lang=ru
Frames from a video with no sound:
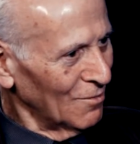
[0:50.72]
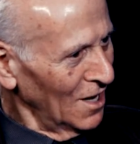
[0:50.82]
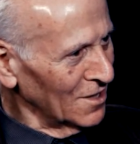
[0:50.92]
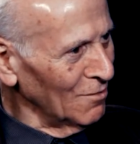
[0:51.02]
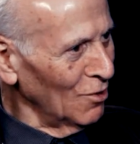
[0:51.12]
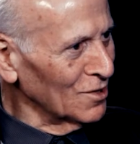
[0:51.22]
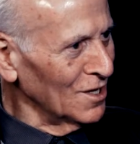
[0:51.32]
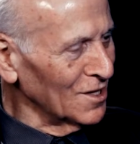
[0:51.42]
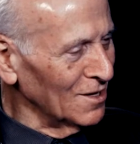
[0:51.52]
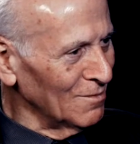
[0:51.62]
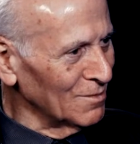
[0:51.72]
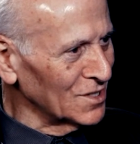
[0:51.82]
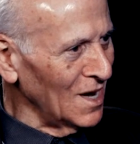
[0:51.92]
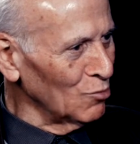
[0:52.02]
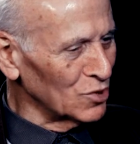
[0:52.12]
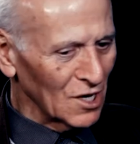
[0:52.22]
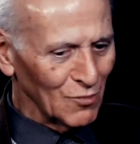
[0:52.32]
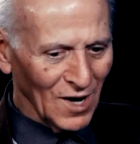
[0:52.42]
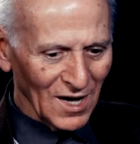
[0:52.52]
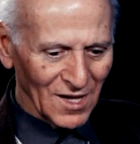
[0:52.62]
Это вот, это сам
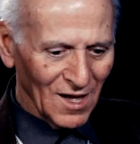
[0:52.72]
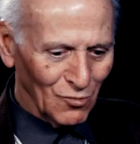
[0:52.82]
устроим ад.